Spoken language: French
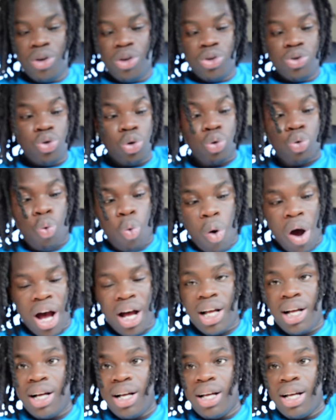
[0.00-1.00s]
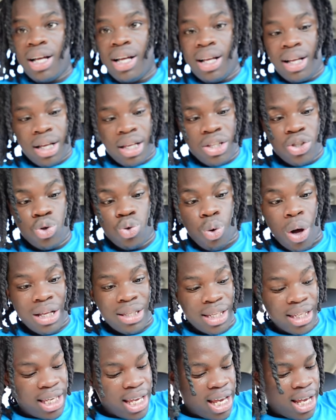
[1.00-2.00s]
Sur 3, sur 3
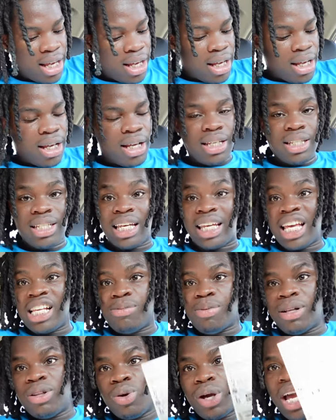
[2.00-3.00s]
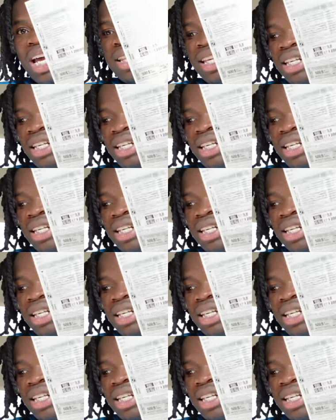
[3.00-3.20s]
tickets, j'ai 15 balles de gagner